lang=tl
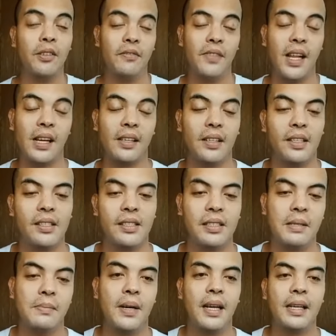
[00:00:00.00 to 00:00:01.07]
Or vloggers,
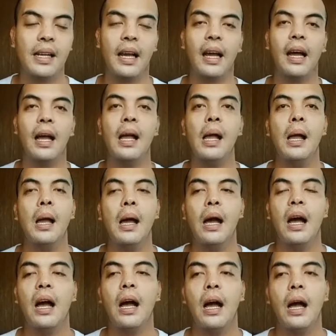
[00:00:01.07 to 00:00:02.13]
di ba? Na
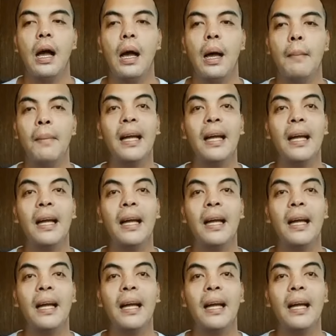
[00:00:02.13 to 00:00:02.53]
uh,